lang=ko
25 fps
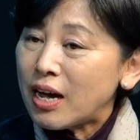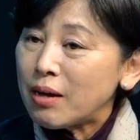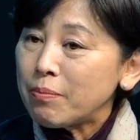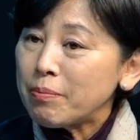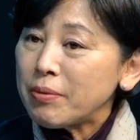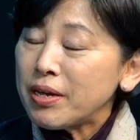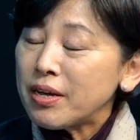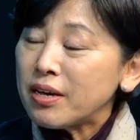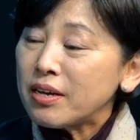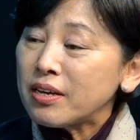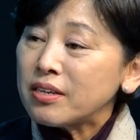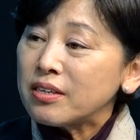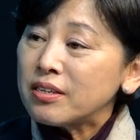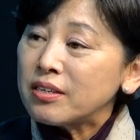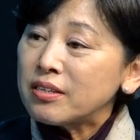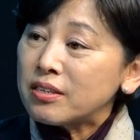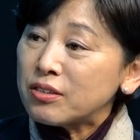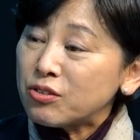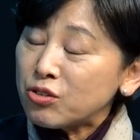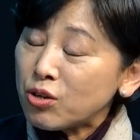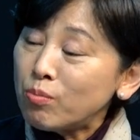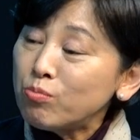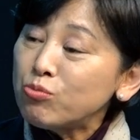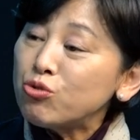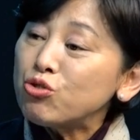가맹
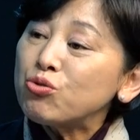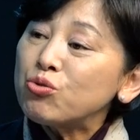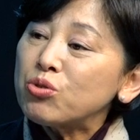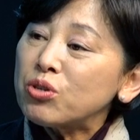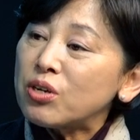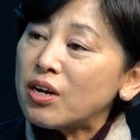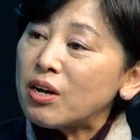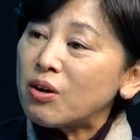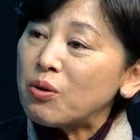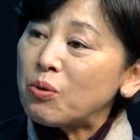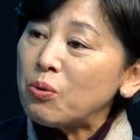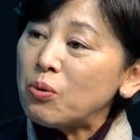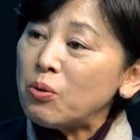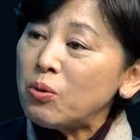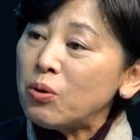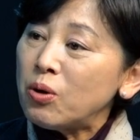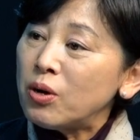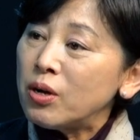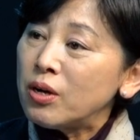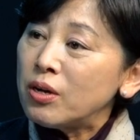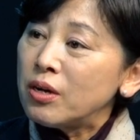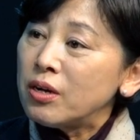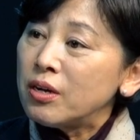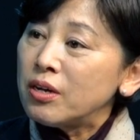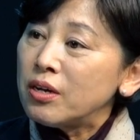점주들하고
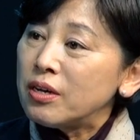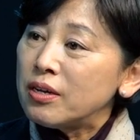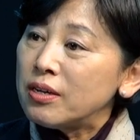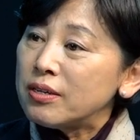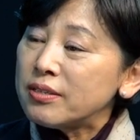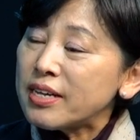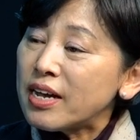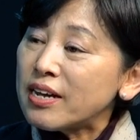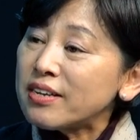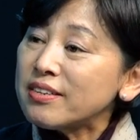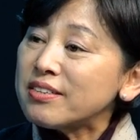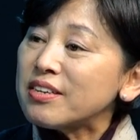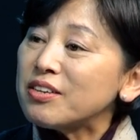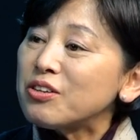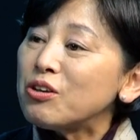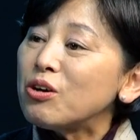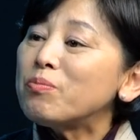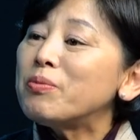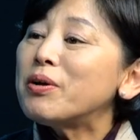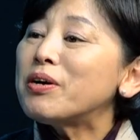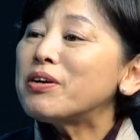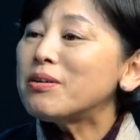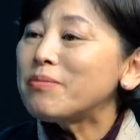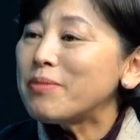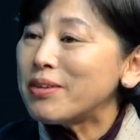상생
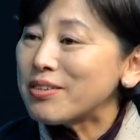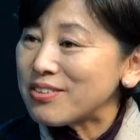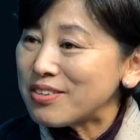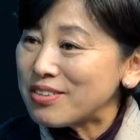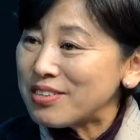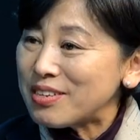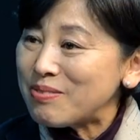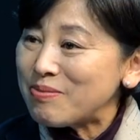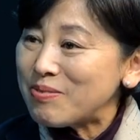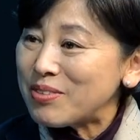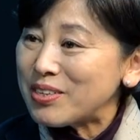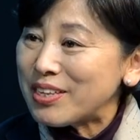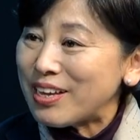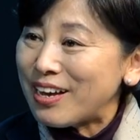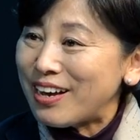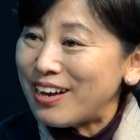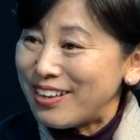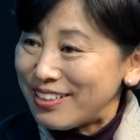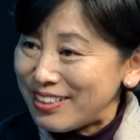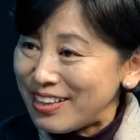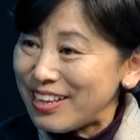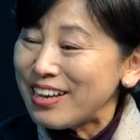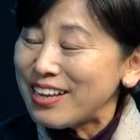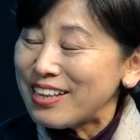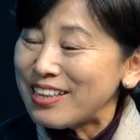협약을 맺어야 됩니다. 아,
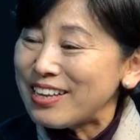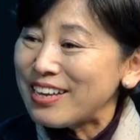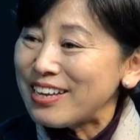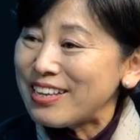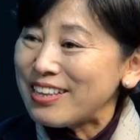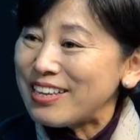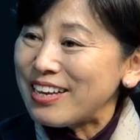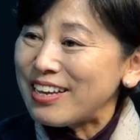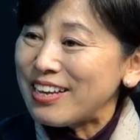그렇군요. 네네네. 네,